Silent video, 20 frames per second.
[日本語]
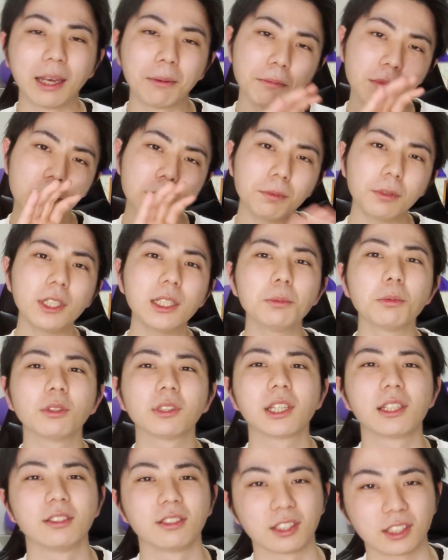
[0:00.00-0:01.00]
MV も
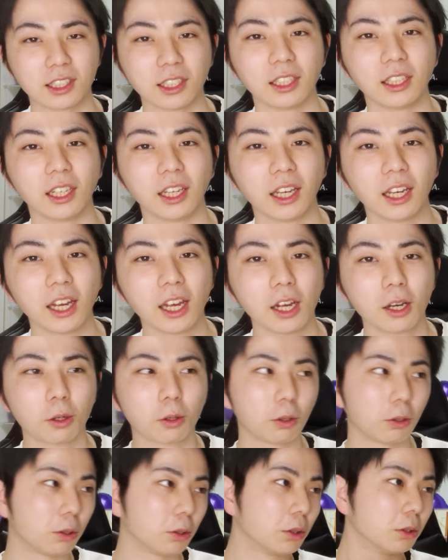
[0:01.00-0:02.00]
出るし、
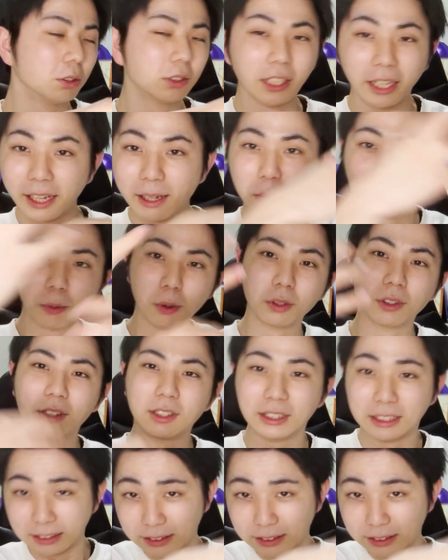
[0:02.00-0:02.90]
こうね、もう、